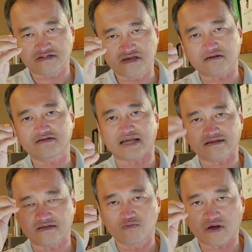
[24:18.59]
chức trách,
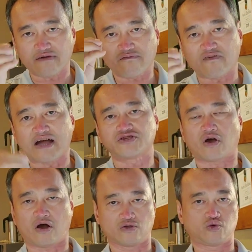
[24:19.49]
đúng cái vai
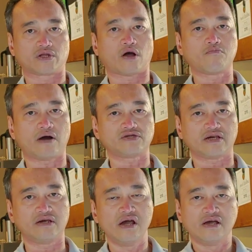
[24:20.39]
trò truyền thông báo chí.